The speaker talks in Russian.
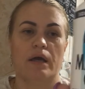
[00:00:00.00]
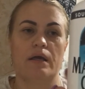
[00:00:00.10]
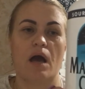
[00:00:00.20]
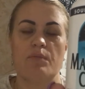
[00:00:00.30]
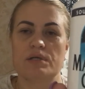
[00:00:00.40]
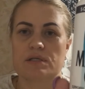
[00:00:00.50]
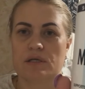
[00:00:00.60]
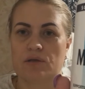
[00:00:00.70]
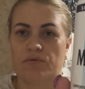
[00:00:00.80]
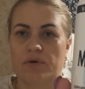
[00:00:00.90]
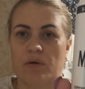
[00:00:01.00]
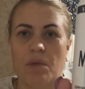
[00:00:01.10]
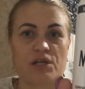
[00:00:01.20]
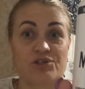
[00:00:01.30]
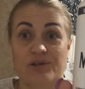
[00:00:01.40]
Я без этого,
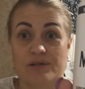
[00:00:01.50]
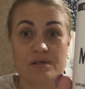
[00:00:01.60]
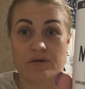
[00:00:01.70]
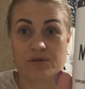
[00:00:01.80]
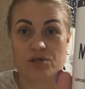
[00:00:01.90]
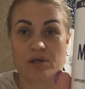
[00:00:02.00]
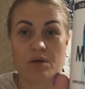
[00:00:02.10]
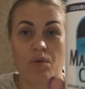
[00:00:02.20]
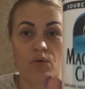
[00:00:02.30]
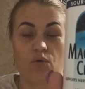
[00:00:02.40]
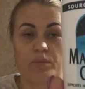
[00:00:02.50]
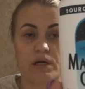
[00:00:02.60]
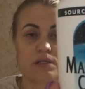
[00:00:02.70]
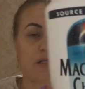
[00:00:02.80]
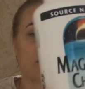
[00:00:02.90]
мальчики и девочки, не могу
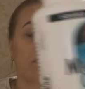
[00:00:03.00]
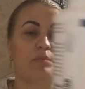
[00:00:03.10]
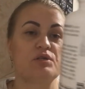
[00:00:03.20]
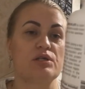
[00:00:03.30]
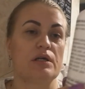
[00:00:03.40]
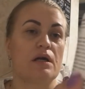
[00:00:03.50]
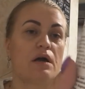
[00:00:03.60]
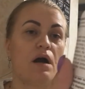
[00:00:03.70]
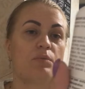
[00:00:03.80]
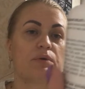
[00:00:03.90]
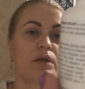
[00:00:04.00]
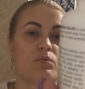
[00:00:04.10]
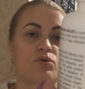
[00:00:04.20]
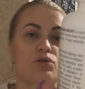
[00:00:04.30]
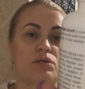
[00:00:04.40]
обходиться вообще никак,
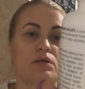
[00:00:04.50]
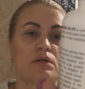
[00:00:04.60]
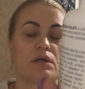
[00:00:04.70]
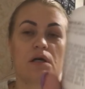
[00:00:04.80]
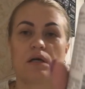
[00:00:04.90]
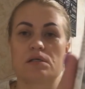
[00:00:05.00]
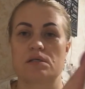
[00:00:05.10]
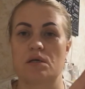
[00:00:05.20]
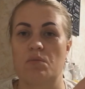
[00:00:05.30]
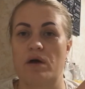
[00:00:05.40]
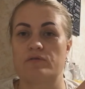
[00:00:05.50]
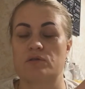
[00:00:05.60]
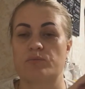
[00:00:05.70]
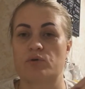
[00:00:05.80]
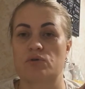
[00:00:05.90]
потому что, так как я занимаюсь
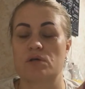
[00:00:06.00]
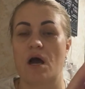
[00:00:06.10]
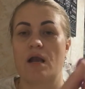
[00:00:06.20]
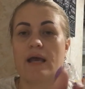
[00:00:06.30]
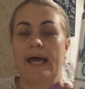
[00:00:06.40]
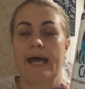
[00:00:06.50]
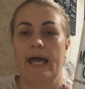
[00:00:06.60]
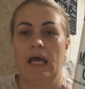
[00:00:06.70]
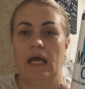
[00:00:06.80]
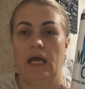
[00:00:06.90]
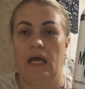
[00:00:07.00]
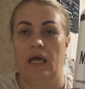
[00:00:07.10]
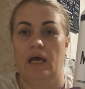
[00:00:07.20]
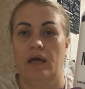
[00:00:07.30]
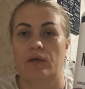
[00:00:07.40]
в спортзале,
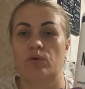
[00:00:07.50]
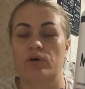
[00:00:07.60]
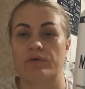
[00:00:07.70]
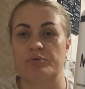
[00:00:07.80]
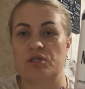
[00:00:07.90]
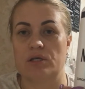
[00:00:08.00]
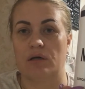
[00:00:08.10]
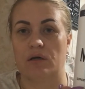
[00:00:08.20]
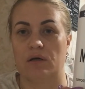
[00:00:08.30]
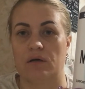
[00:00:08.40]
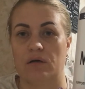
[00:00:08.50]
ну и вообще,